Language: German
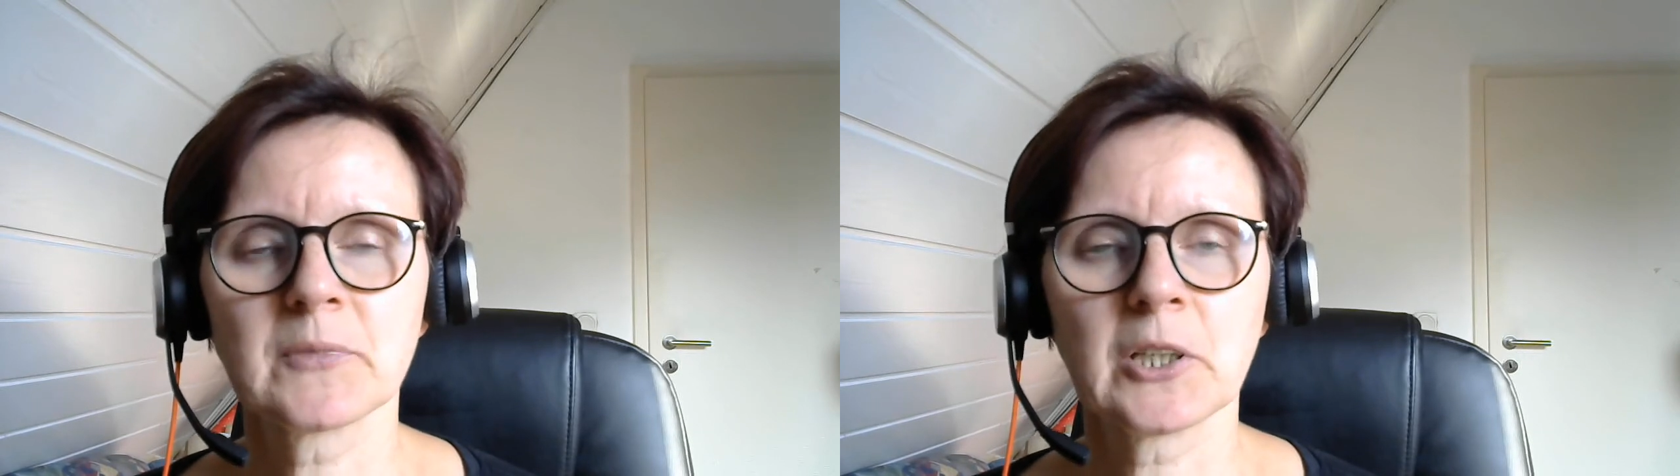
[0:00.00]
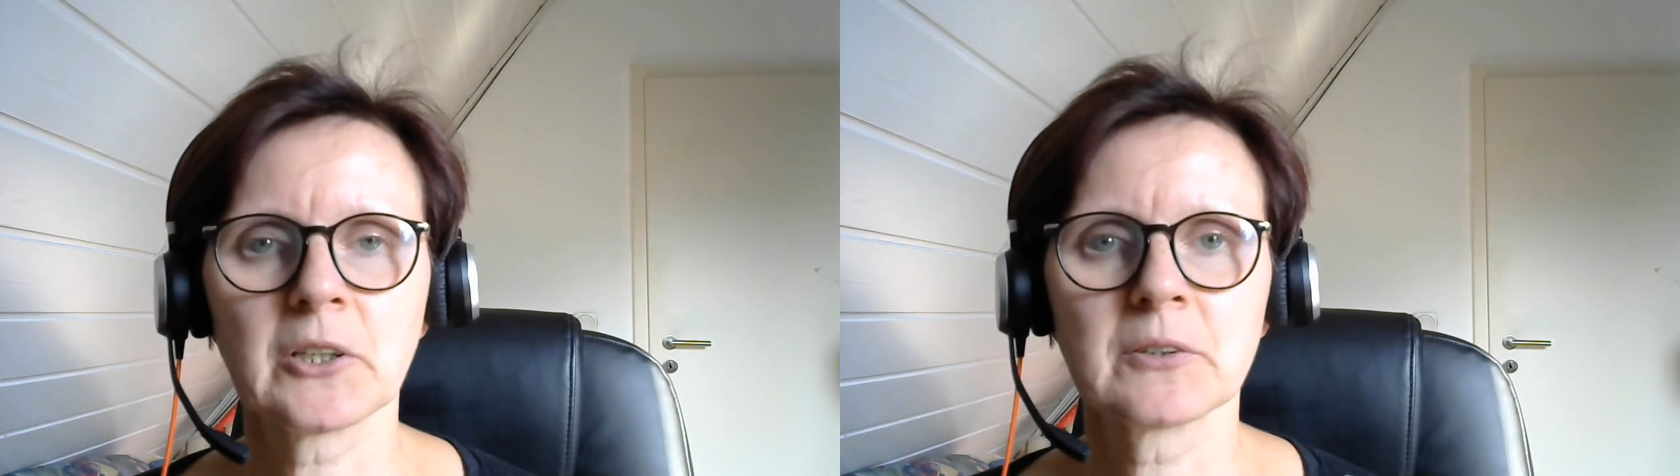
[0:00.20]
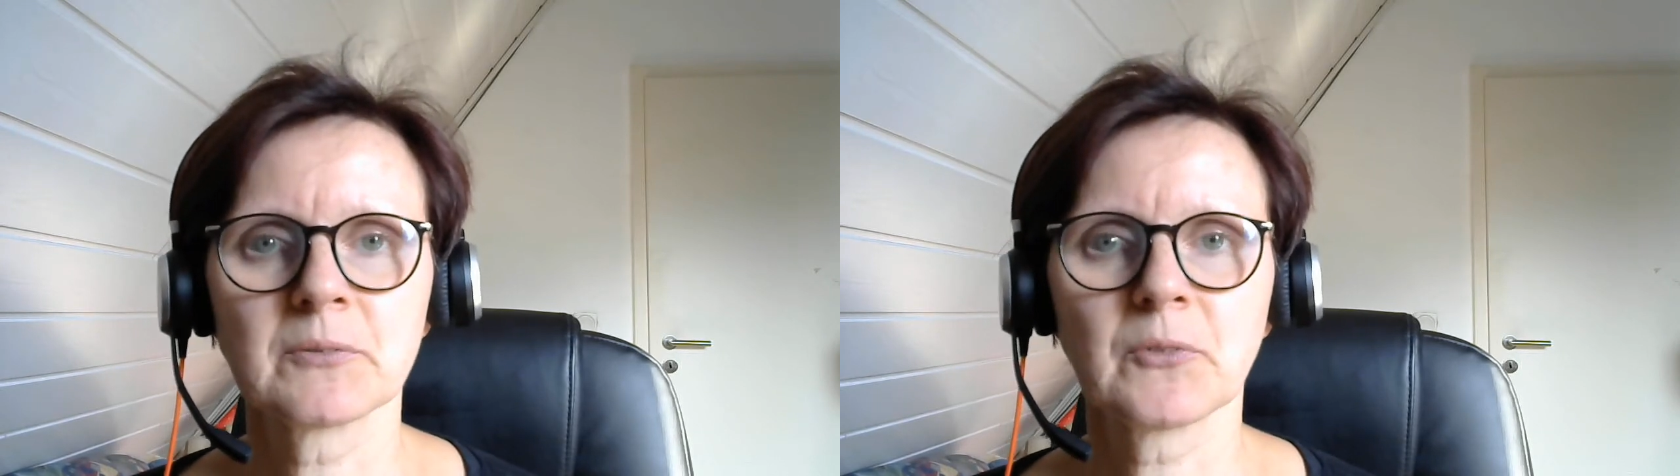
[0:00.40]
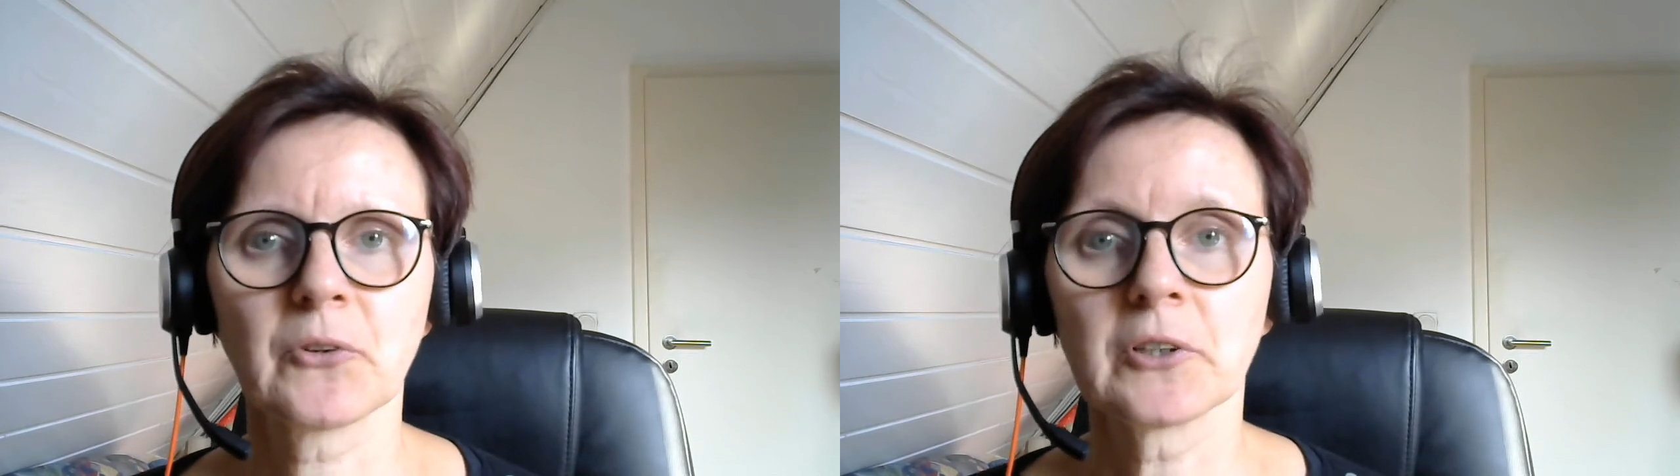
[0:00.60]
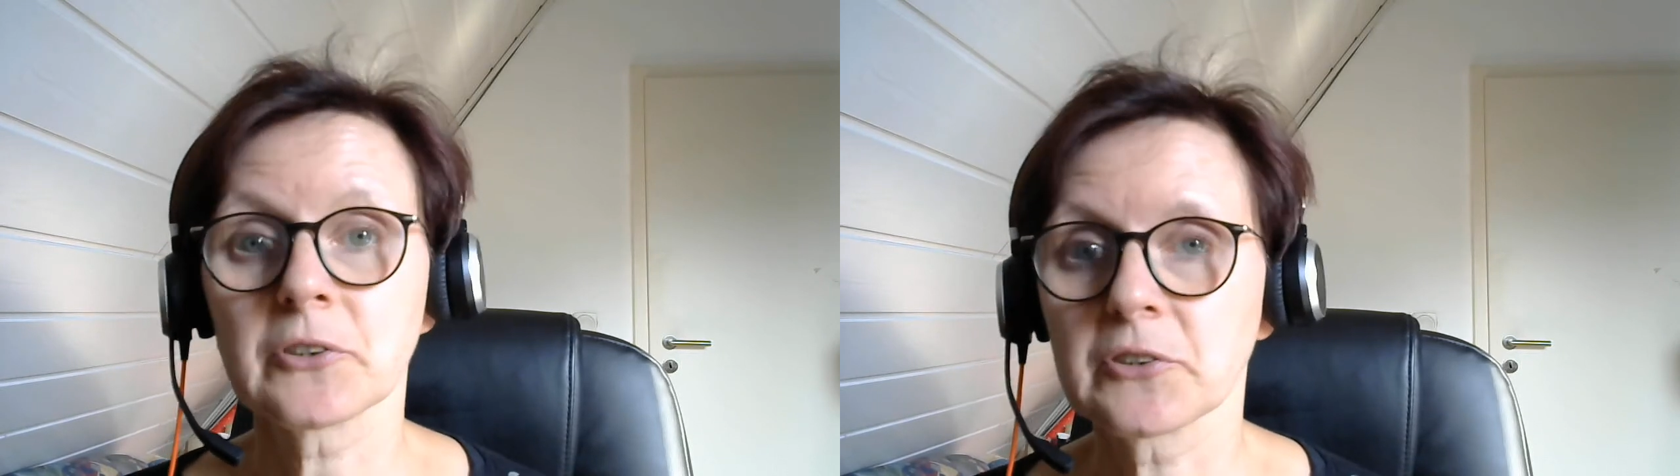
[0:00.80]
dann
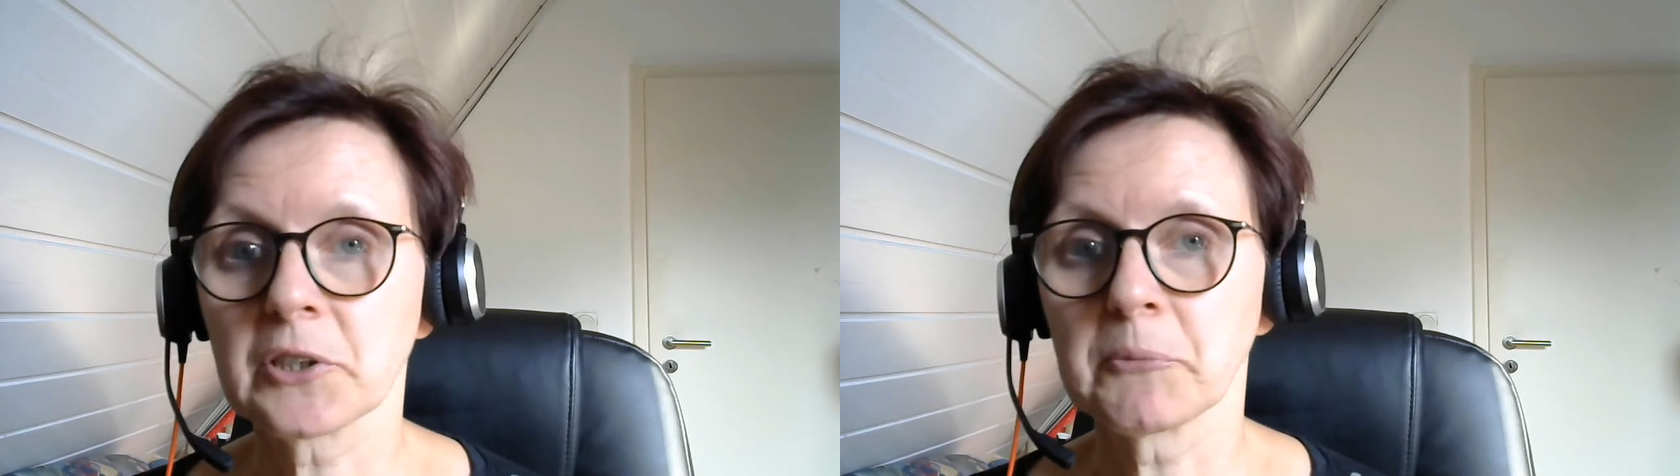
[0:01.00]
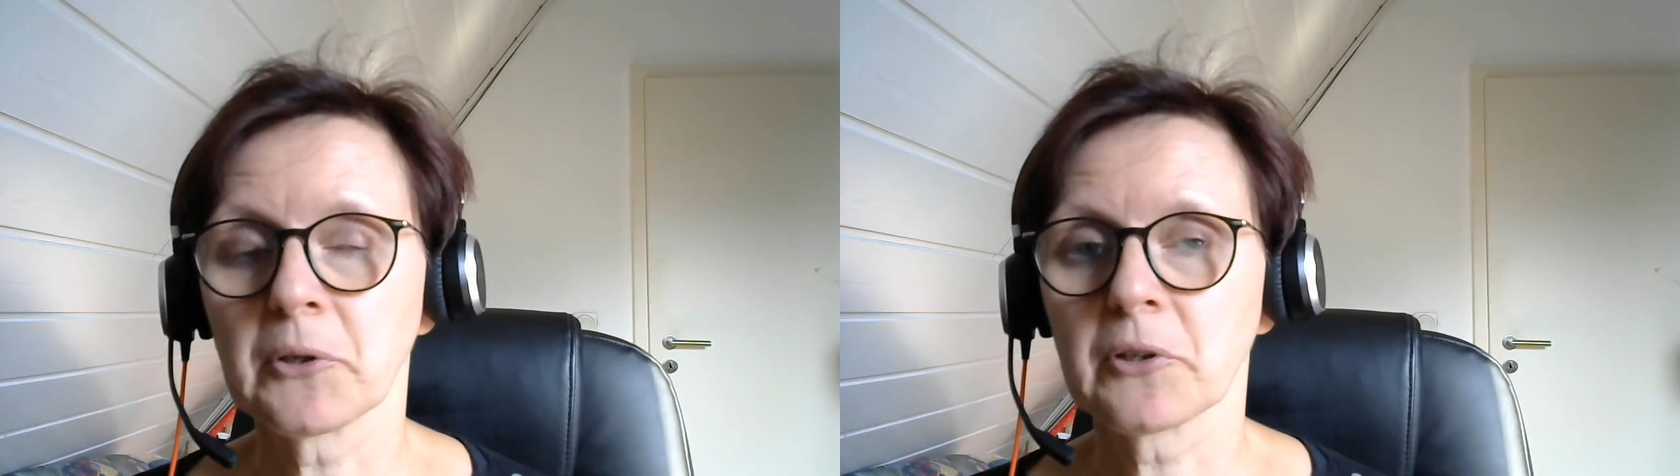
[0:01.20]
solltet ihr mir